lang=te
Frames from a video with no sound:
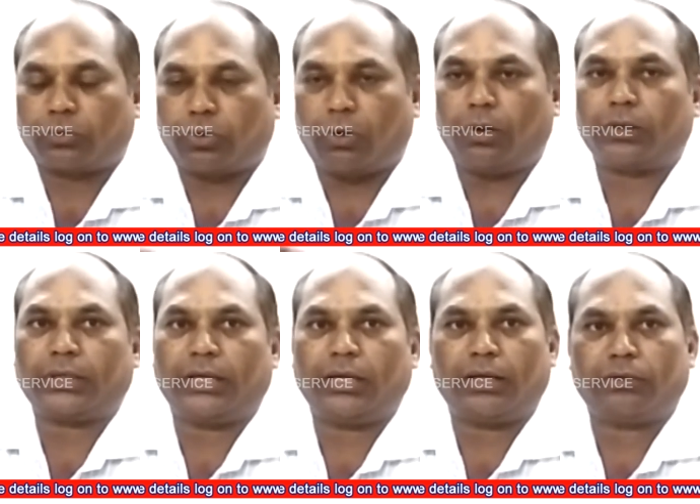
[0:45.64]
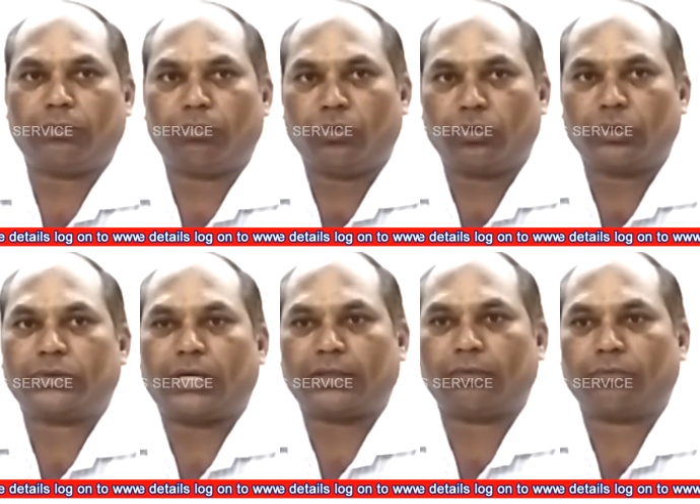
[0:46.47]
టోటల్గాను మూడు
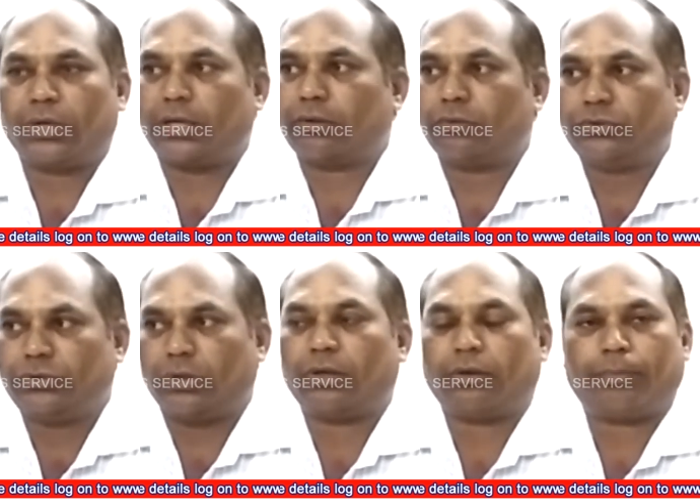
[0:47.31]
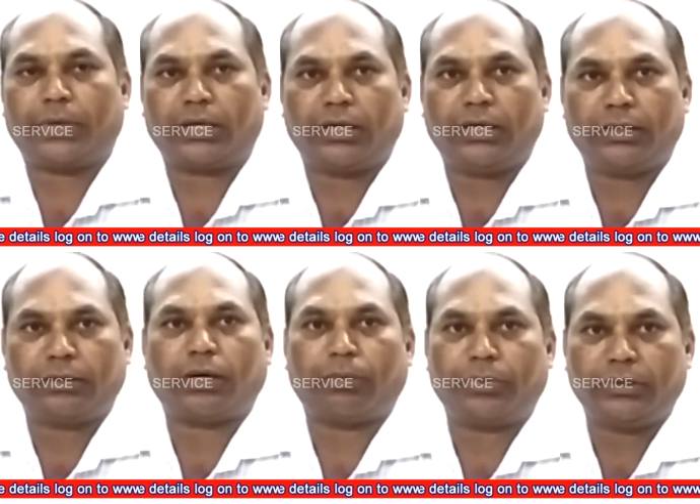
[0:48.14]
శాతం కూడా ఉద్యోగ పరంగా
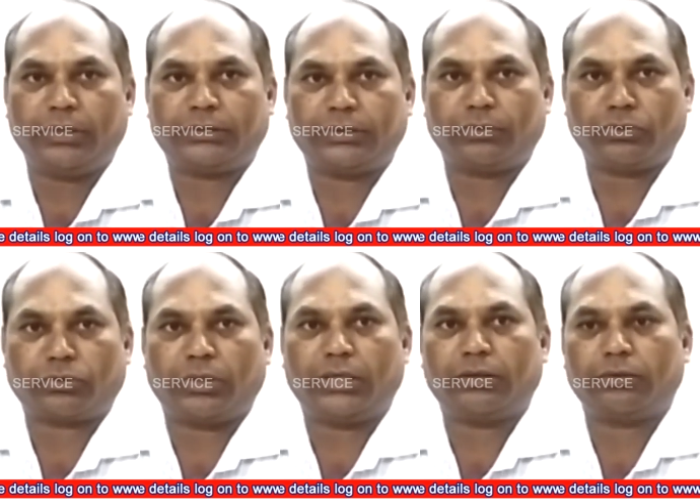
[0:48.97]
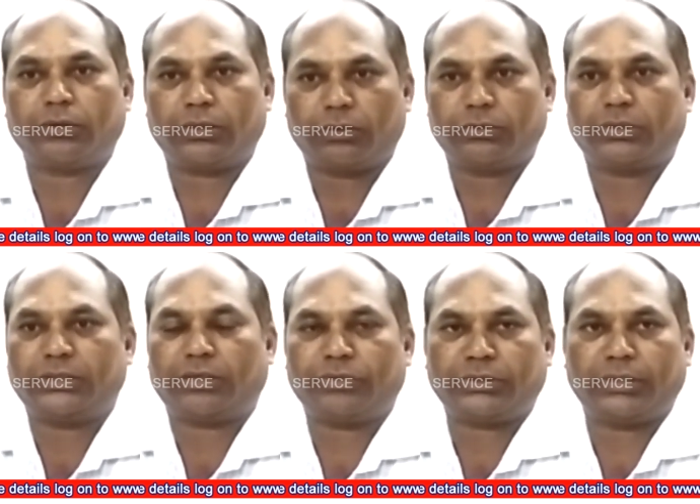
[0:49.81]
లేదు అభివృద్ధి నోచుకోలేదు ఈరోజు
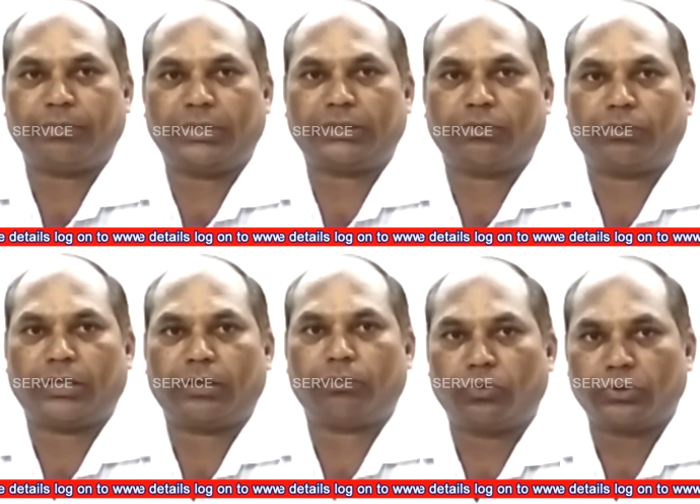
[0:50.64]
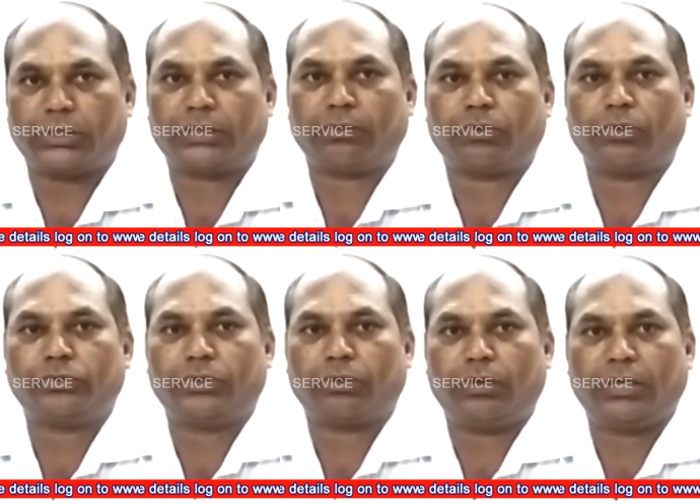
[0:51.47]
రిజర్వేషన్ ఏమైతే ఉన్నాయో మూడు శాతం కూడా
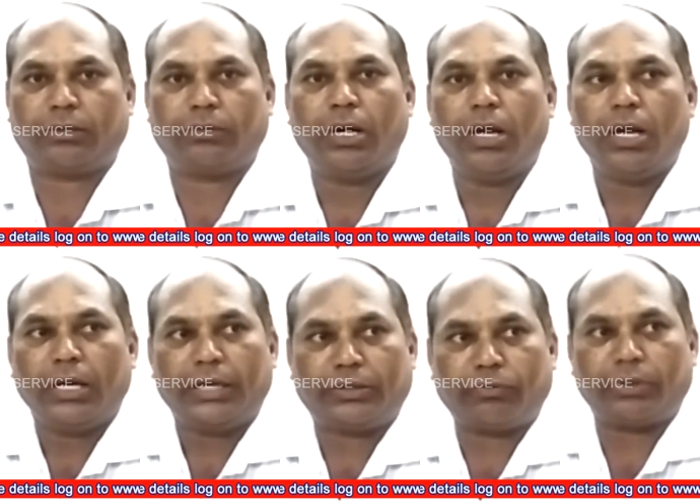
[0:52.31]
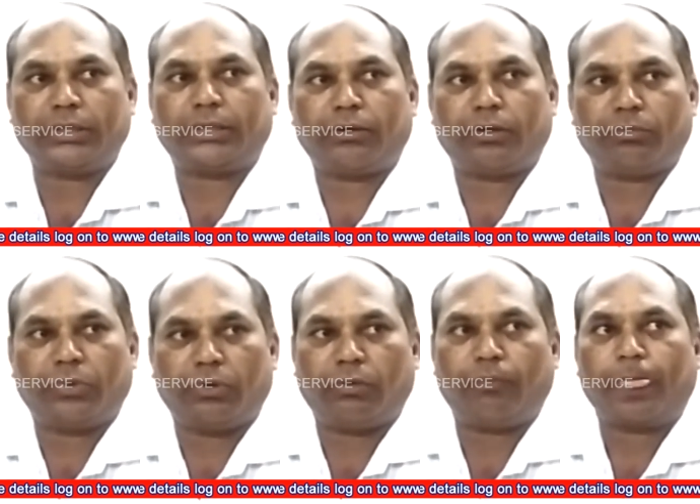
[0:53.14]
ఉద్యోగులు లేరు ఇటువంటి
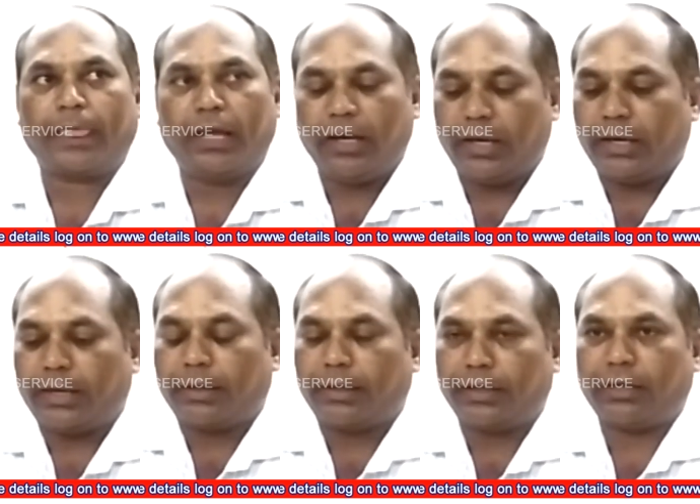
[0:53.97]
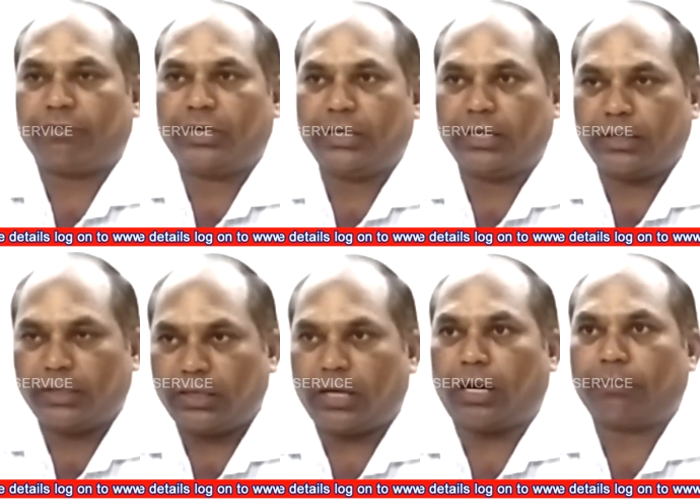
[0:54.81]
తరుణంలో ఇంకా
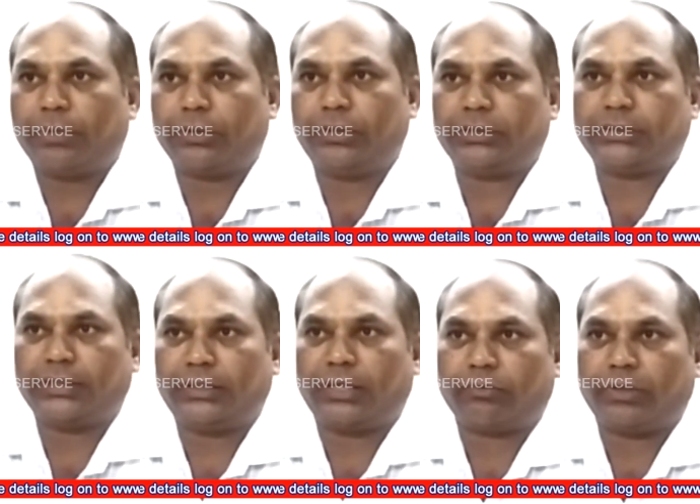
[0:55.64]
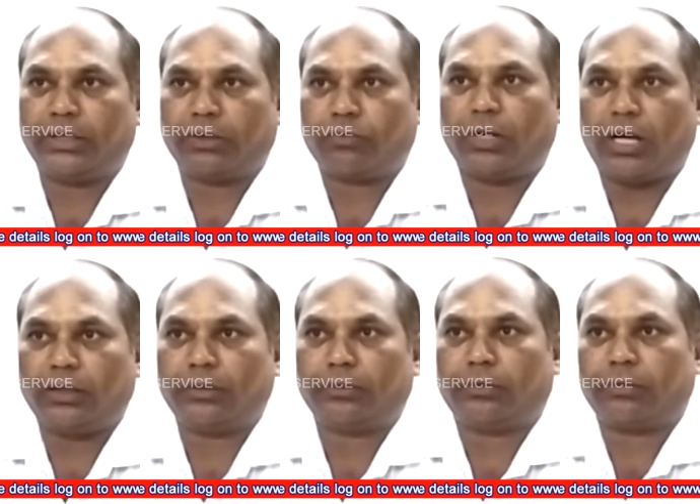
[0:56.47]
ఇంకా అభివృద్ధి చెందినటువంటి
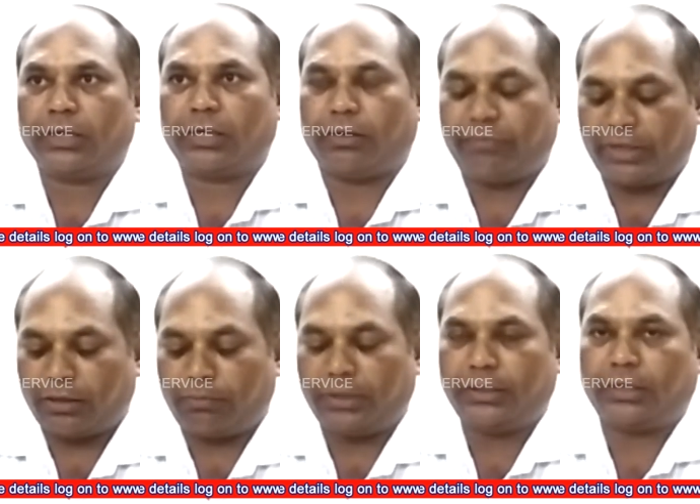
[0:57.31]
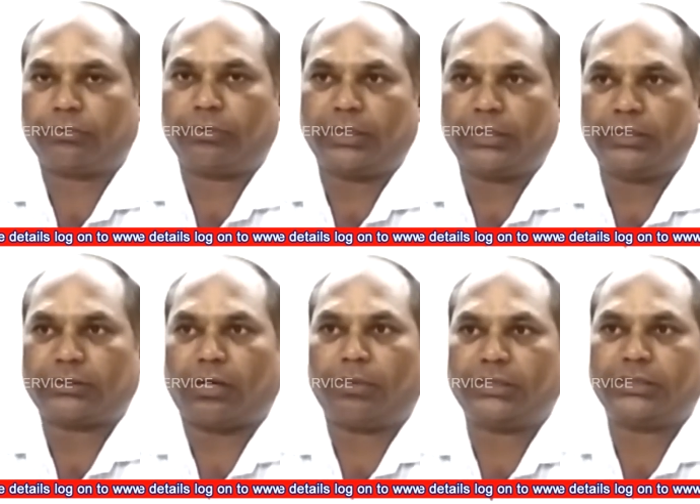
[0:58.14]
కులాలను ఇంకా వెనకబడినటువంటి
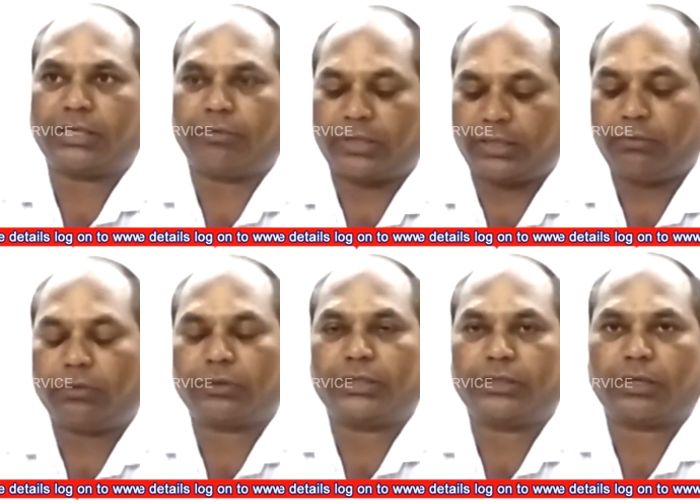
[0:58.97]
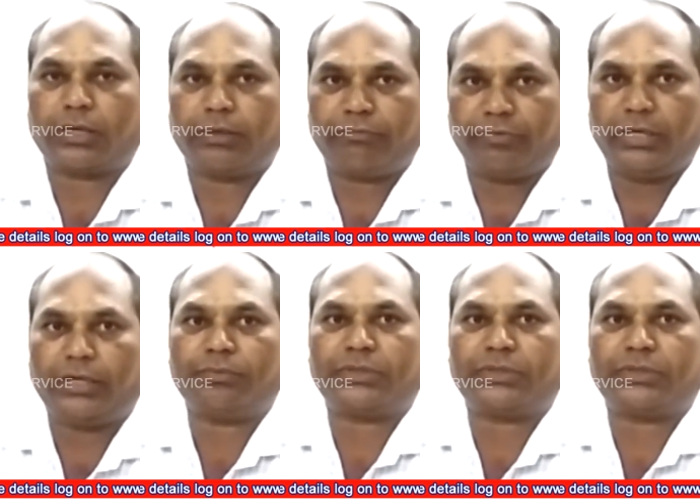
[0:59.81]
సామాజిక వర్గంలో విలీనం